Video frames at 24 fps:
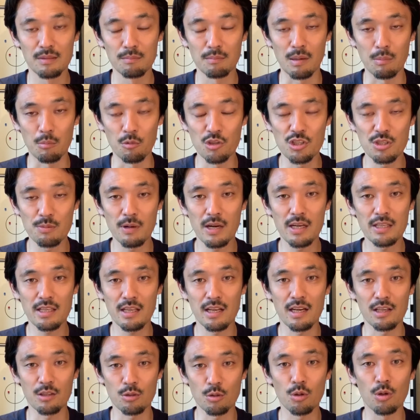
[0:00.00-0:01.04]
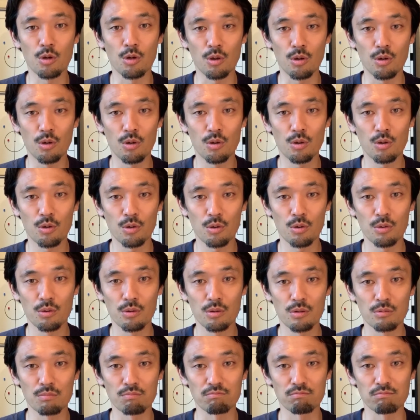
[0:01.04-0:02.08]
まあ、文字媒体だと、
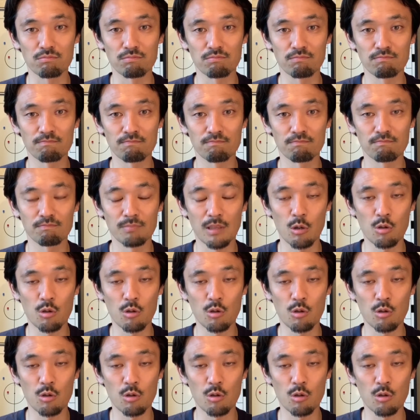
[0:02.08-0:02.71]
うん、